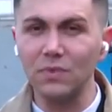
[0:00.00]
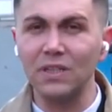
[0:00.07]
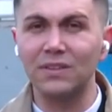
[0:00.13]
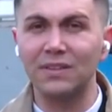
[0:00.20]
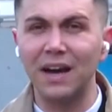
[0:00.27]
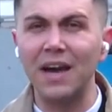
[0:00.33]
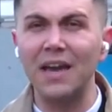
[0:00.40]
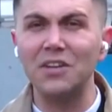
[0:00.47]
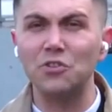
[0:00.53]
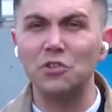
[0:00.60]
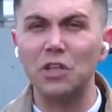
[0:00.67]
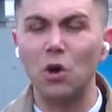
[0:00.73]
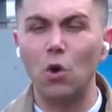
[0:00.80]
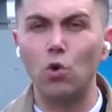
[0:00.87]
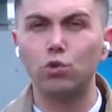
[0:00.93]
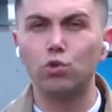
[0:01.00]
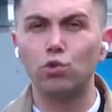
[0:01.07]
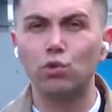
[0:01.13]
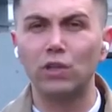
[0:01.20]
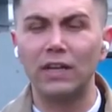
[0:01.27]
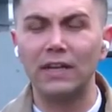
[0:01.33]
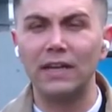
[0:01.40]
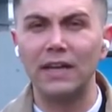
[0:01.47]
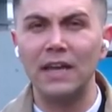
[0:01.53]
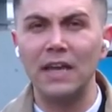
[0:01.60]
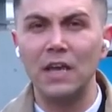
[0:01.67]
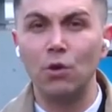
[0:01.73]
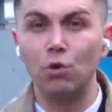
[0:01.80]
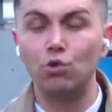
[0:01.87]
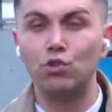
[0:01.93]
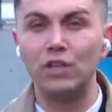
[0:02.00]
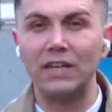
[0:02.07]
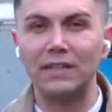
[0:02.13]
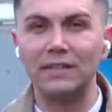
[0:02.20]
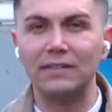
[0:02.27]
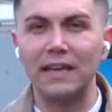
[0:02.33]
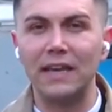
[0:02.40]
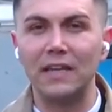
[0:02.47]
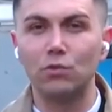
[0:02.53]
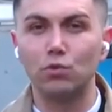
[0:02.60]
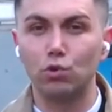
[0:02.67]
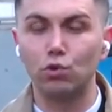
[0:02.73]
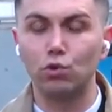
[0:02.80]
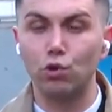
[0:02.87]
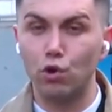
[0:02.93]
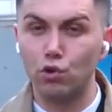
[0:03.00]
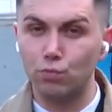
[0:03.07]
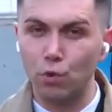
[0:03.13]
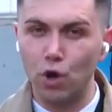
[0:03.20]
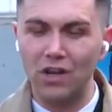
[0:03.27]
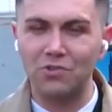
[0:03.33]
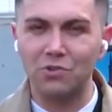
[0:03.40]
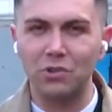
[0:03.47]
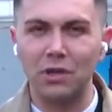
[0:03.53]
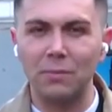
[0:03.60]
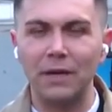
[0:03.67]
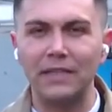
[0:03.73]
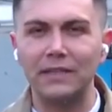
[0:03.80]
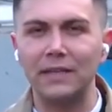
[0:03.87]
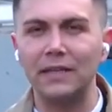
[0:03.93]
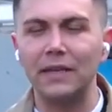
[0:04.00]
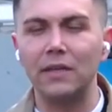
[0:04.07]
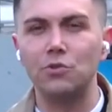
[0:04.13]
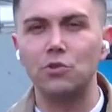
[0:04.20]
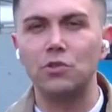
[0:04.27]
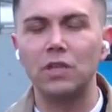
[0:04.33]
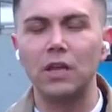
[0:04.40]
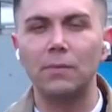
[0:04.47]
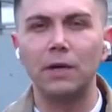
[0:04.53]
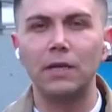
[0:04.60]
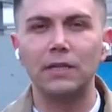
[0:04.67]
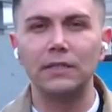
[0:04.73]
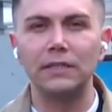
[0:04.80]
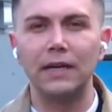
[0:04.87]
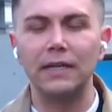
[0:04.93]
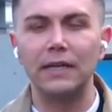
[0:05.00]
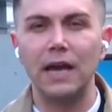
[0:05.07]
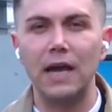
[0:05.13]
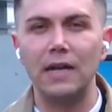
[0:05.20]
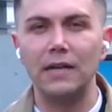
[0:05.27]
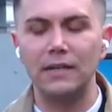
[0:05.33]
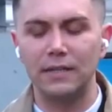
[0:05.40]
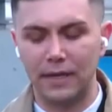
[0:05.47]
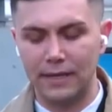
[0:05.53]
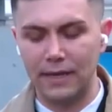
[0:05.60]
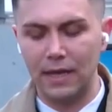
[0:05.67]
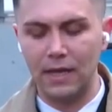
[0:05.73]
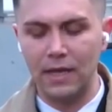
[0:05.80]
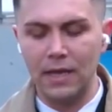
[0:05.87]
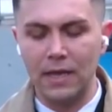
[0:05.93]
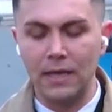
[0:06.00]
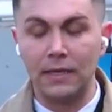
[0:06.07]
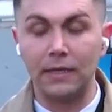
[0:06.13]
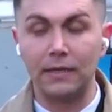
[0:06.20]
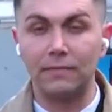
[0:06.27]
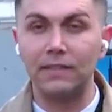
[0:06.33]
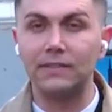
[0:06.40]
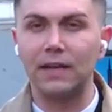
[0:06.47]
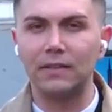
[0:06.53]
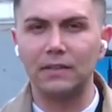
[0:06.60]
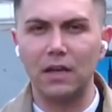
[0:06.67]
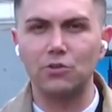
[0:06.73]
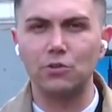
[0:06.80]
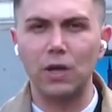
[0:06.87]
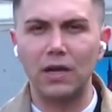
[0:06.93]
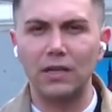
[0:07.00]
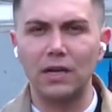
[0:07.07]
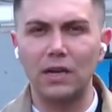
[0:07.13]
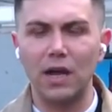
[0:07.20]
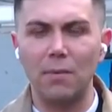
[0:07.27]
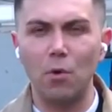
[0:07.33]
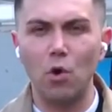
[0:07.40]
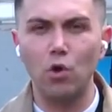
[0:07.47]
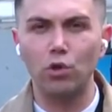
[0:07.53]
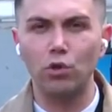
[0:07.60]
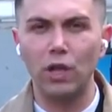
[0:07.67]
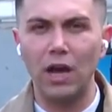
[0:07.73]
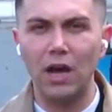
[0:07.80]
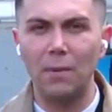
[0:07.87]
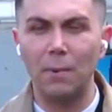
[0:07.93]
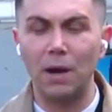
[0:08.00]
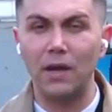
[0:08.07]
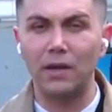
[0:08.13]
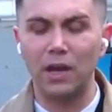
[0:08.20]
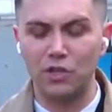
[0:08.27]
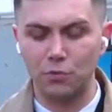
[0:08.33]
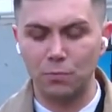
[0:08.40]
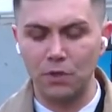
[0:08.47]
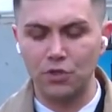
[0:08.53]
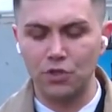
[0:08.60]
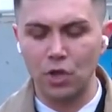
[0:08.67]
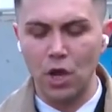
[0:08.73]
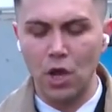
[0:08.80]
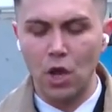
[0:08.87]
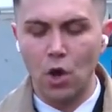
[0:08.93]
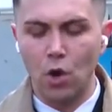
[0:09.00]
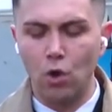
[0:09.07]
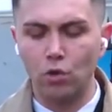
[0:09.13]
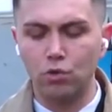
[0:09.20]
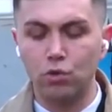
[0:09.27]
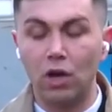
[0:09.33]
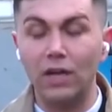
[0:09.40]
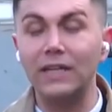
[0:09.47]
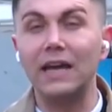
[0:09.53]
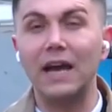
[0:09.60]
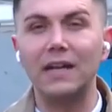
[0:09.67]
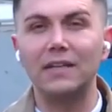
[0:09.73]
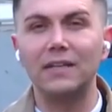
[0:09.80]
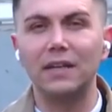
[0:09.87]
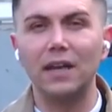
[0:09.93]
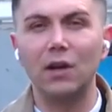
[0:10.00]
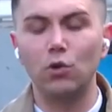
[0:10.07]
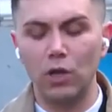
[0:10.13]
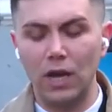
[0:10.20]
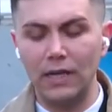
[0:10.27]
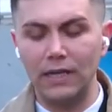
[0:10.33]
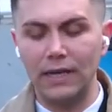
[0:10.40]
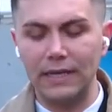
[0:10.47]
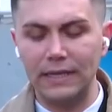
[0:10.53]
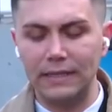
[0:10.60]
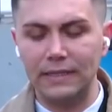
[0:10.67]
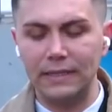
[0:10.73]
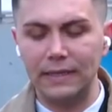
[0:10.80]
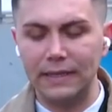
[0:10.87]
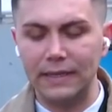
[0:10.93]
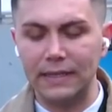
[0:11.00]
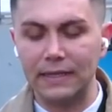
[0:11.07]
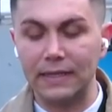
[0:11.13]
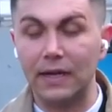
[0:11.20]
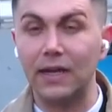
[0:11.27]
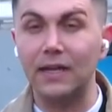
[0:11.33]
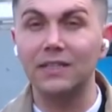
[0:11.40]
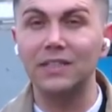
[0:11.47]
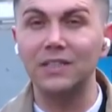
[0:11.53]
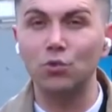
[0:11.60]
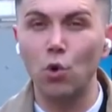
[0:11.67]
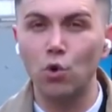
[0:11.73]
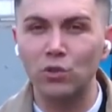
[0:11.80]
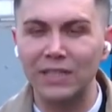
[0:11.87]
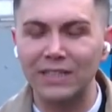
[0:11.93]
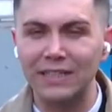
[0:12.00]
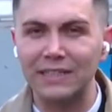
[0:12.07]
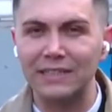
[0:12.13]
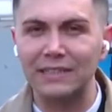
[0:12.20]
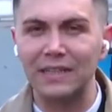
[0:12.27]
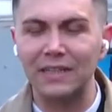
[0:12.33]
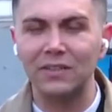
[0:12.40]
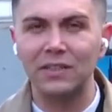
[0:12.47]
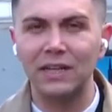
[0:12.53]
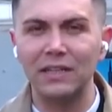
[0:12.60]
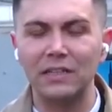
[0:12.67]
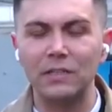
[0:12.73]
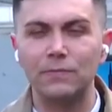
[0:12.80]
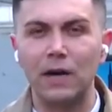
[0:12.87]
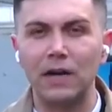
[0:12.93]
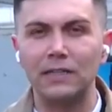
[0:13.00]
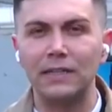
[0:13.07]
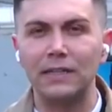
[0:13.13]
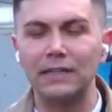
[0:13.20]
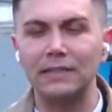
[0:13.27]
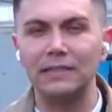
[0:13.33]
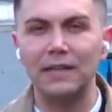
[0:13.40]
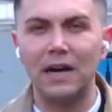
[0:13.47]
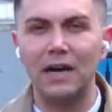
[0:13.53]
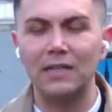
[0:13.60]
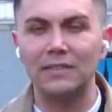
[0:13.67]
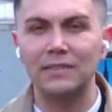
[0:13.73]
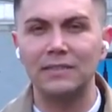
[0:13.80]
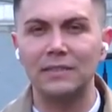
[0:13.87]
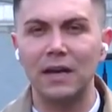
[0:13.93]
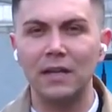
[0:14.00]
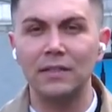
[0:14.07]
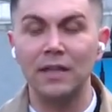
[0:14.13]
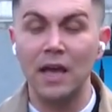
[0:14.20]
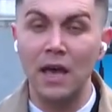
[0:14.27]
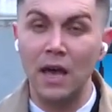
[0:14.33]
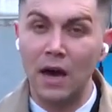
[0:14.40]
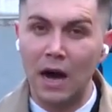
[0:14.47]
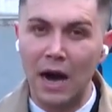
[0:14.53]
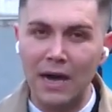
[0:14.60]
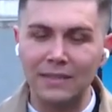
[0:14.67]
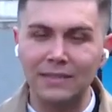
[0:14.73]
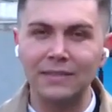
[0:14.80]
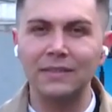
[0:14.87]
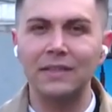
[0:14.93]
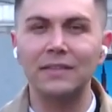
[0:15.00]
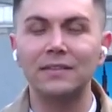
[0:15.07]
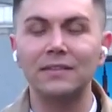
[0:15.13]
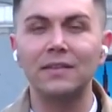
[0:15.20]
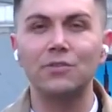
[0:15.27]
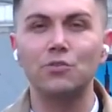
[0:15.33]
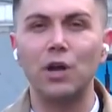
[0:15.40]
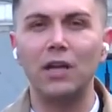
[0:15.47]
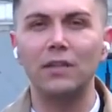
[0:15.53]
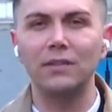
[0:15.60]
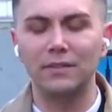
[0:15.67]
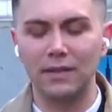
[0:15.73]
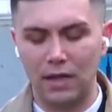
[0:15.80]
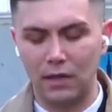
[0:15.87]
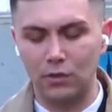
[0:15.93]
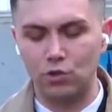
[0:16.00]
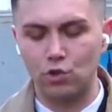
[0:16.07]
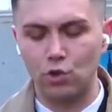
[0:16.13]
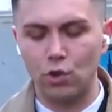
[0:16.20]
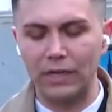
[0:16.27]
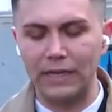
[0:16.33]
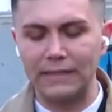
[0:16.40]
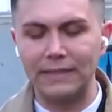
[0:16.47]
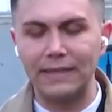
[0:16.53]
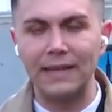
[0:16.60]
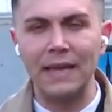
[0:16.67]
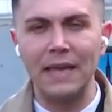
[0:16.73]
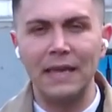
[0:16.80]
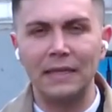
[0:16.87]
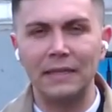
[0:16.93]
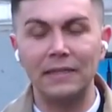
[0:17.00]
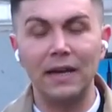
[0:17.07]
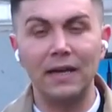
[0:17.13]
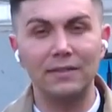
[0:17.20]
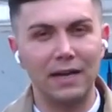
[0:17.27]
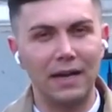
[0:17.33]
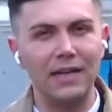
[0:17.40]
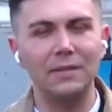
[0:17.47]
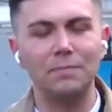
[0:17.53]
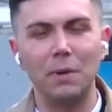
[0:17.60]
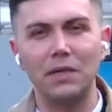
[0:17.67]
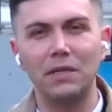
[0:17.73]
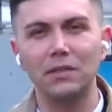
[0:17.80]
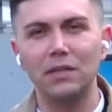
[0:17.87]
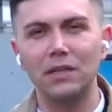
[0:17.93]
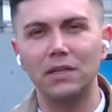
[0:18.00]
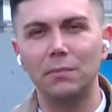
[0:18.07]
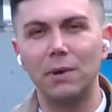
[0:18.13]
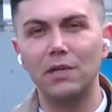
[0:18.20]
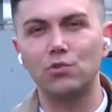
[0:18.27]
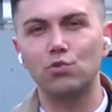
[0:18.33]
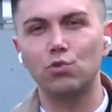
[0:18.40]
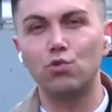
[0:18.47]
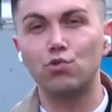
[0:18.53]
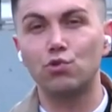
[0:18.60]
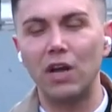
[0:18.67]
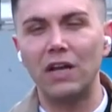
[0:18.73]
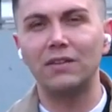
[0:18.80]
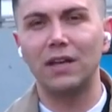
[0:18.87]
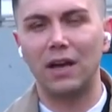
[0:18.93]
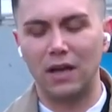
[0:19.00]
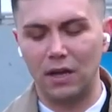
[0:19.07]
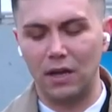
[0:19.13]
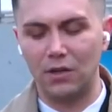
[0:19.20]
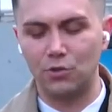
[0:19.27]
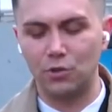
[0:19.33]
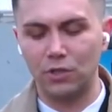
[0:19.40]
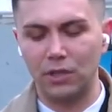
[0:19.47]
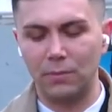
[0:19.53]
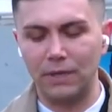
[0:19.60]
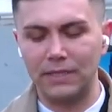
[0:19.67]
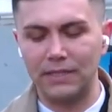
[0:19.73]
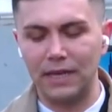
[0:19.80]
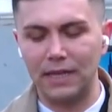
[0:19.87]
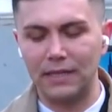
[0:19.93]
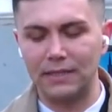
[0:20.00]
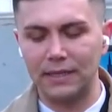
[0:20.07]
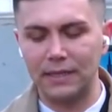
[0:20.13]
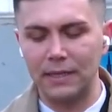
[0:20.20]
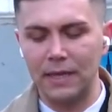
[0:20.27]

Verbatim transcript: DAEŞ'li oldukları üzerinde duruluyor. Bu açıklamayı da yine İçişleri Bakanı Ali Yerlikaya e, vatandaşlarla, kamuoyuyla paylaşmış oldu. Ali Yerlikaya olayla ilgili karanlık noktaların alınan ifadelerin ardından aydınlatılacağını da söyledi. Yine Adalet Bakanı Yılmaz Tunç'tan da açıklama geldi.